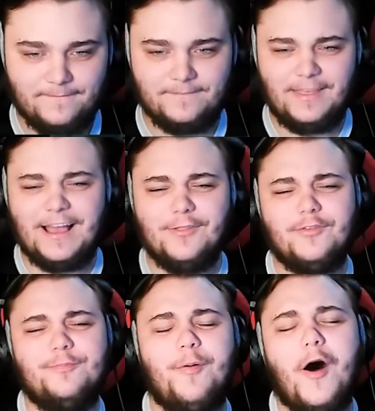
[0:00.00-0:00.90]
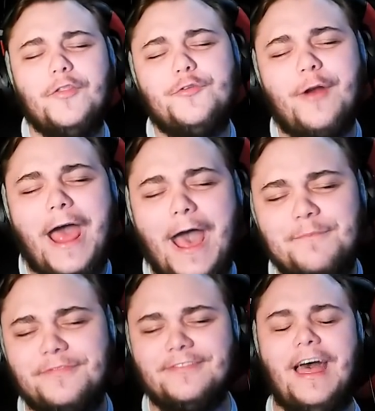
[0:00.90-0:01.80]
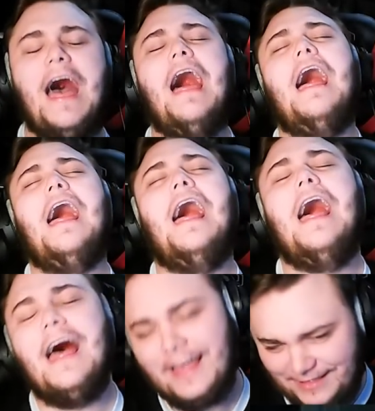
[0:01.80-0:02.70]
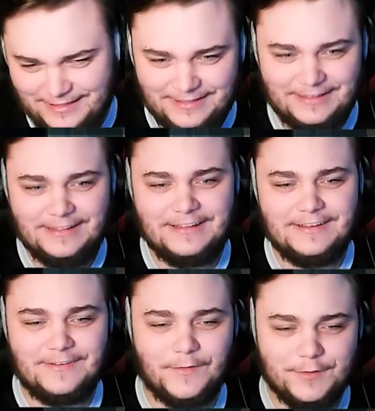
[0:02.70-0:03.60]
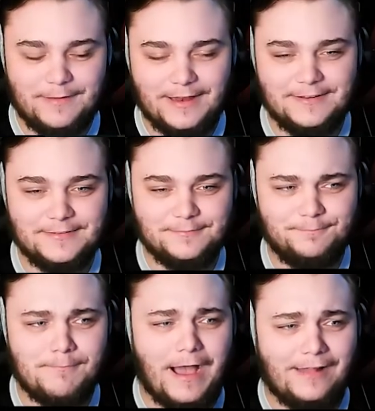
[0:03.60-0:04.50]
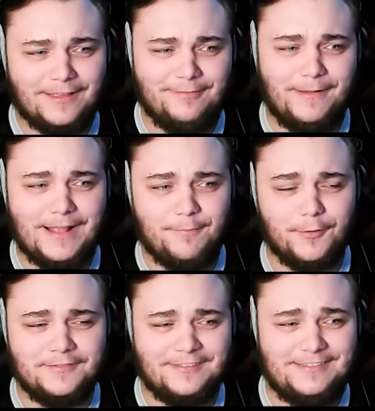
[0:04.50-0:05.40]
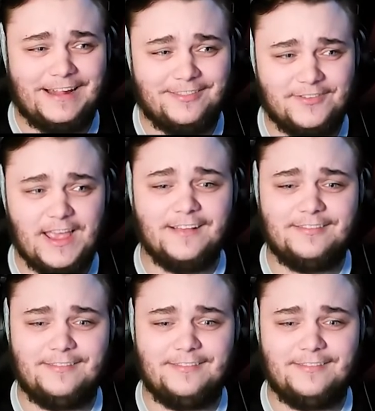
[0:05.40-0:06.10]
Digga, du spawn-trappst! Äh! Ah! Ohne Mann, mach Andres Bett yeah. kaputt. Das ist die letzte Chance,